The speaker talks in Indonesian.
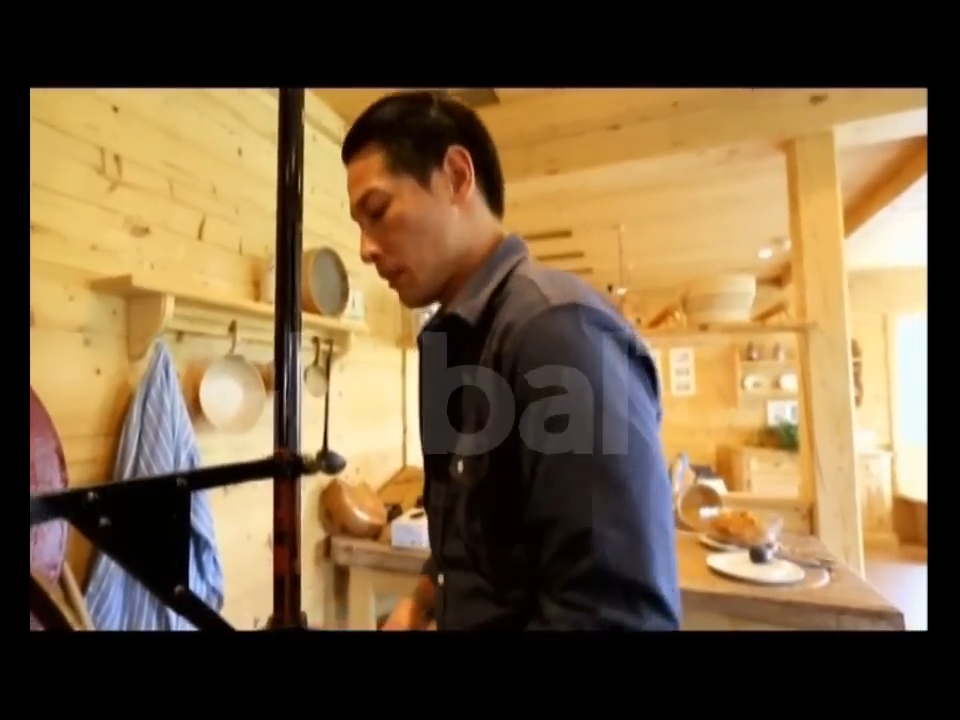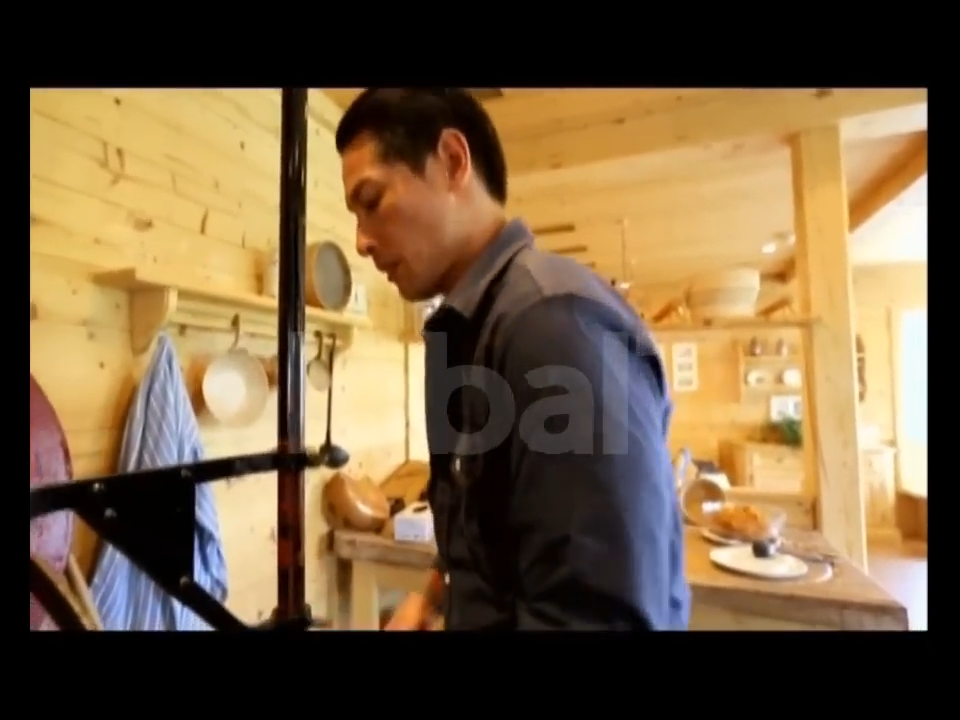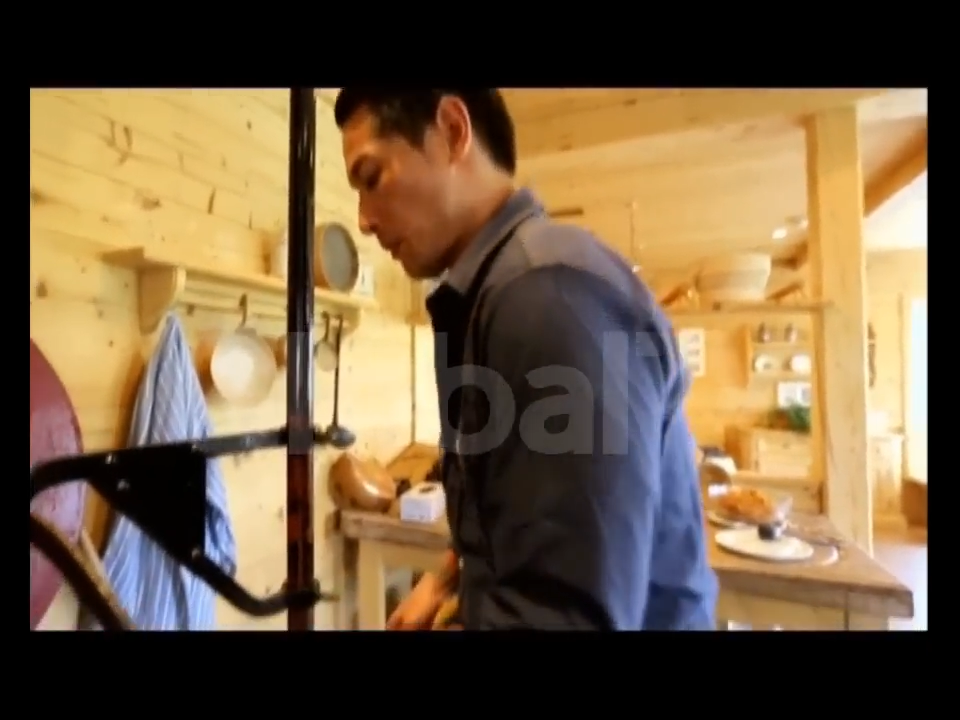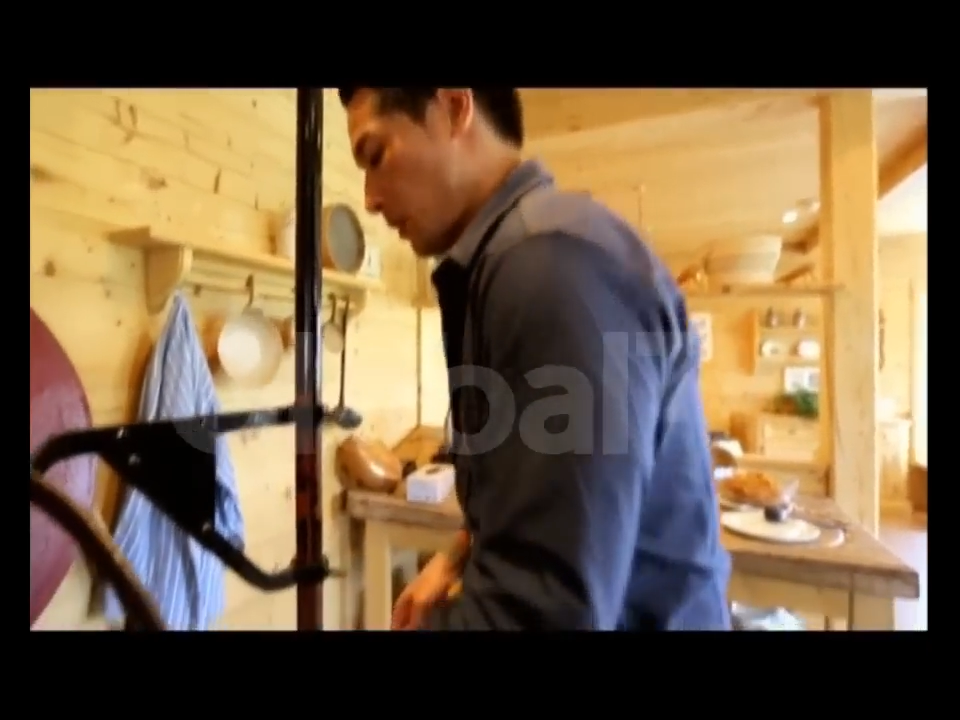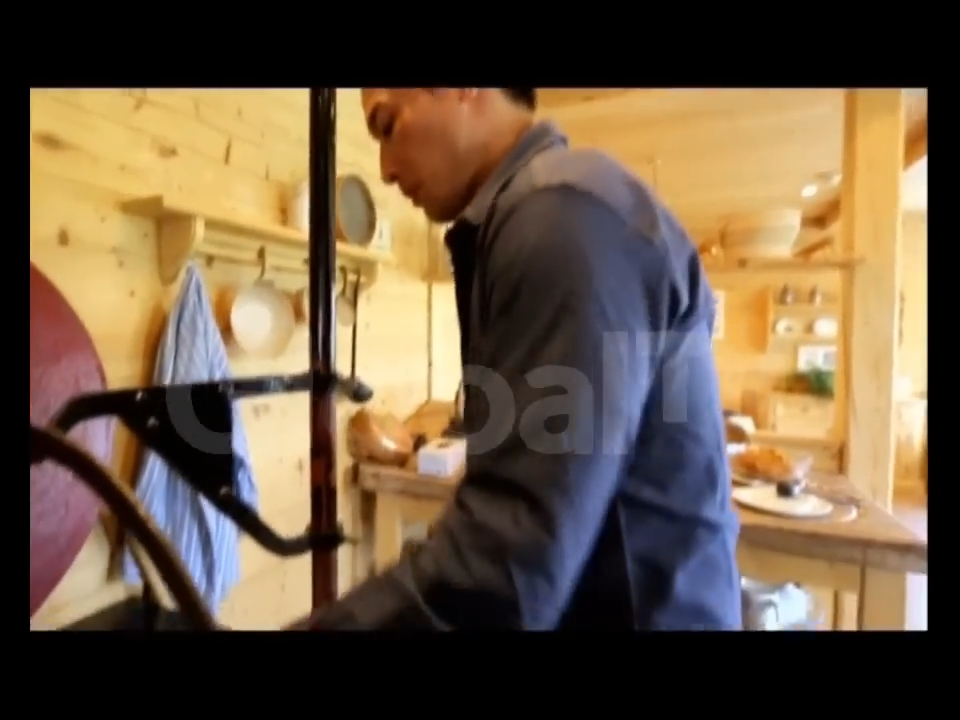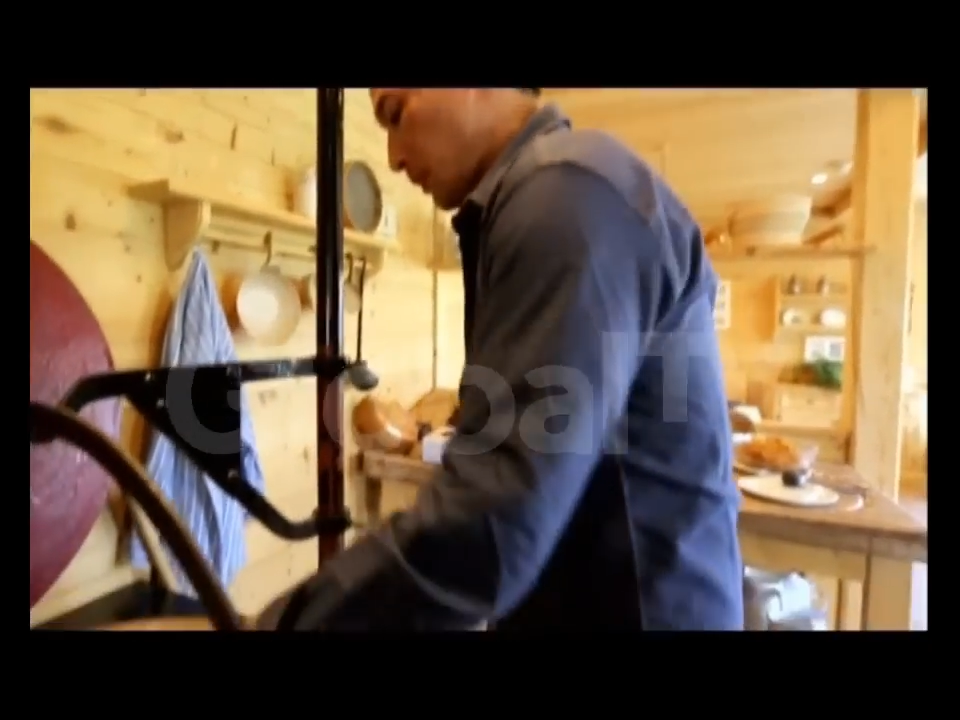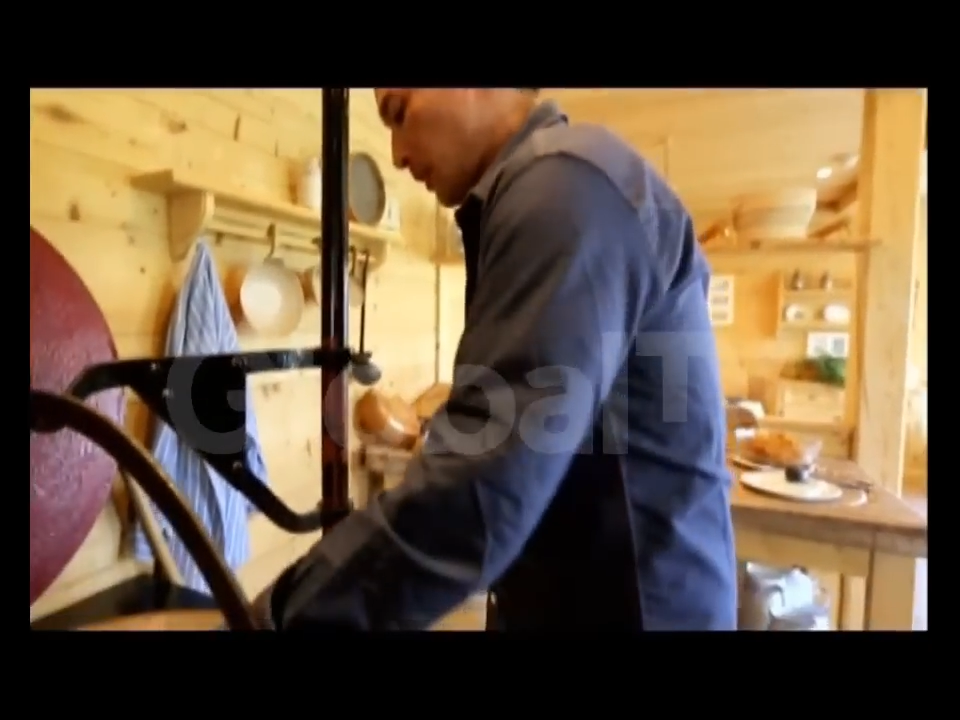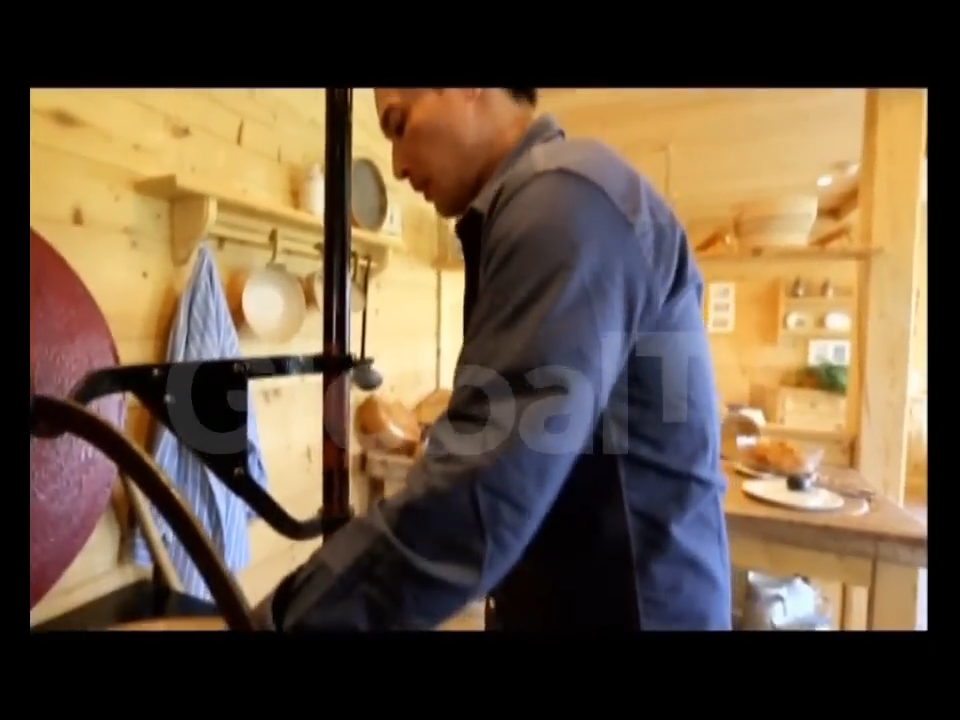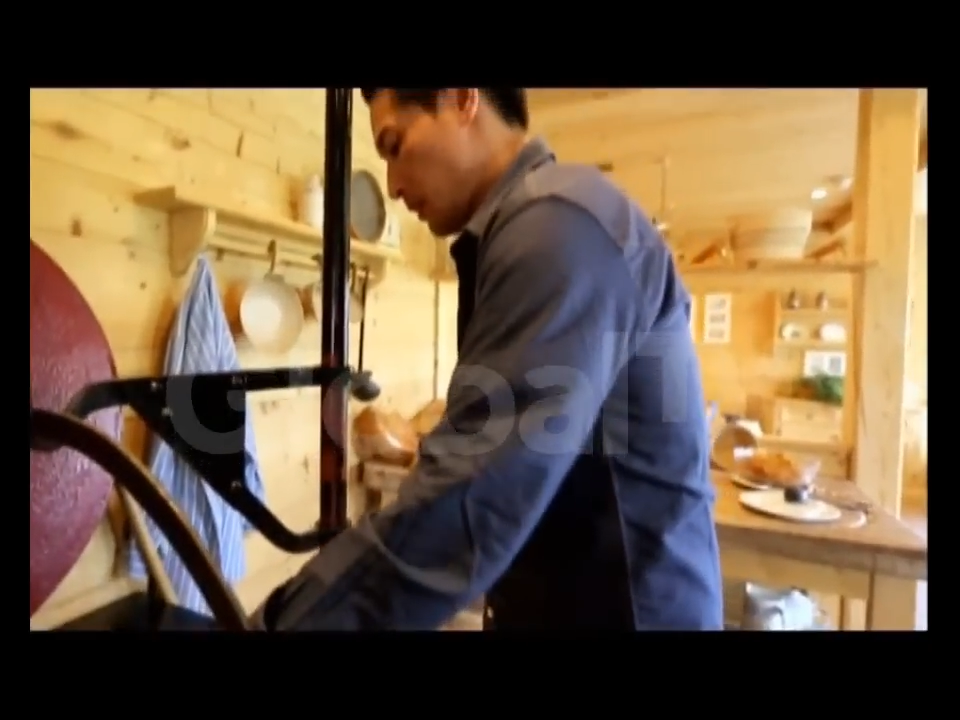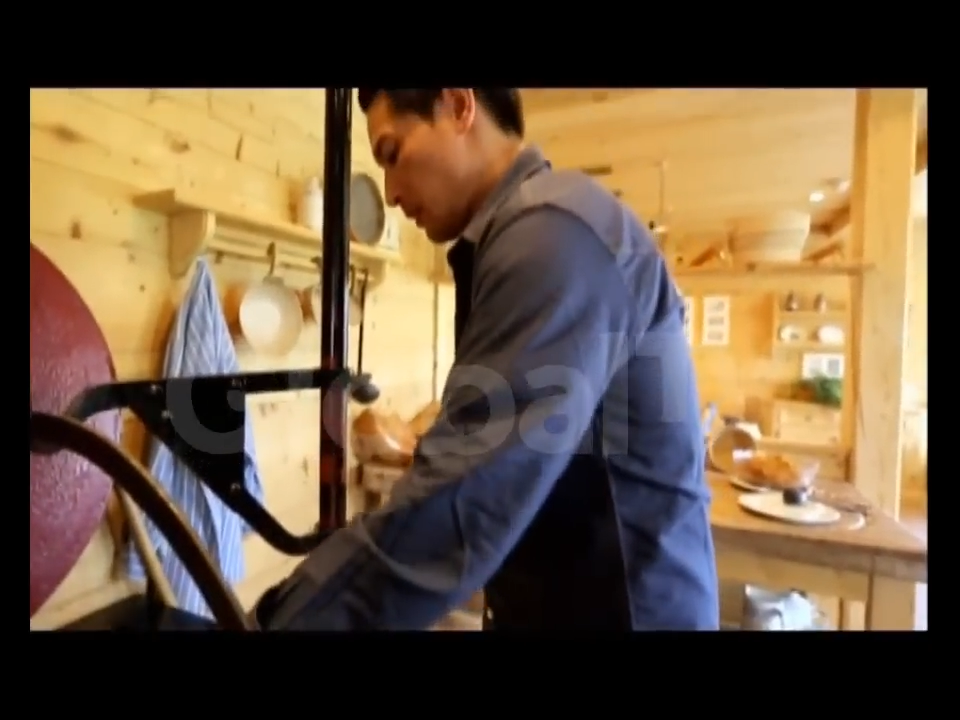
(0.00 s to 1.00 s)
some herbs
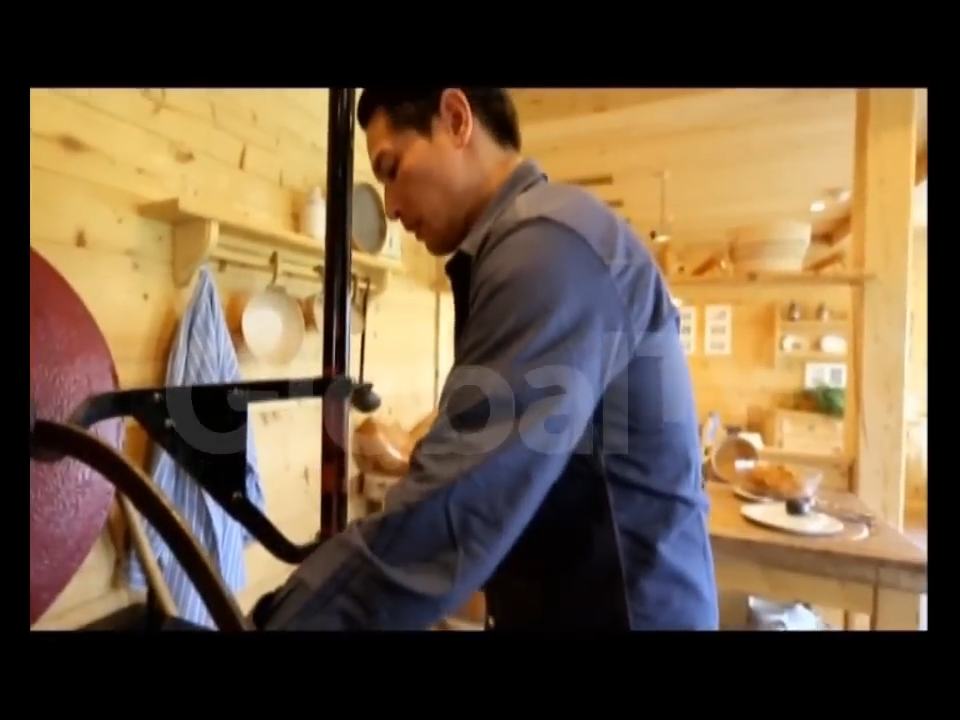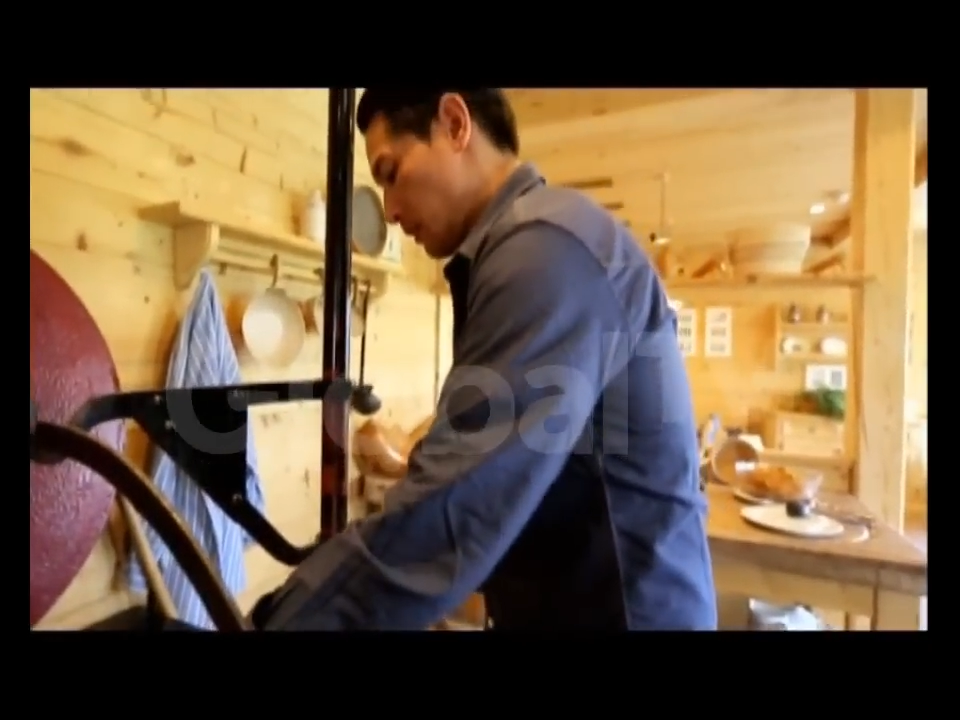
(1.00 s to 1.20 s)
ya.